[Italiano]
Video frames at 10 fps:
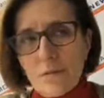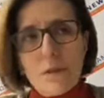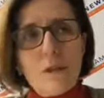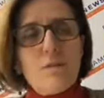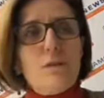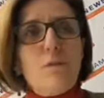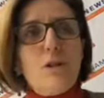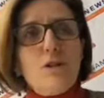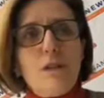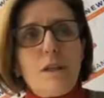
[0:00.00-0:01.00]
non si può
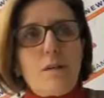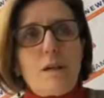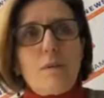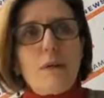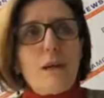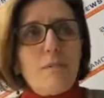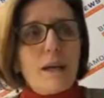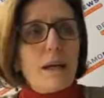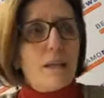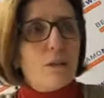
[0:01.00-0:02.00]
incidere, non puoi
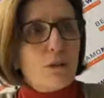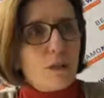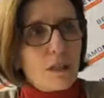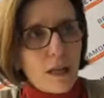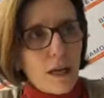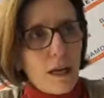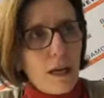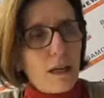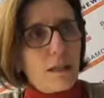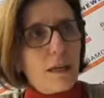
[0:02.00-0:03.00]
cambiare le sorti
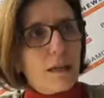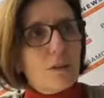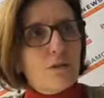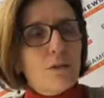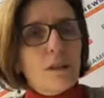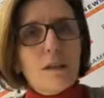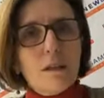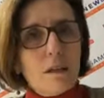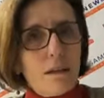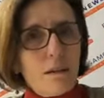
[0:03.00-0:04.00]
della, della regione
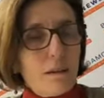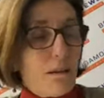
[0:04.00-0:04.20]
eh,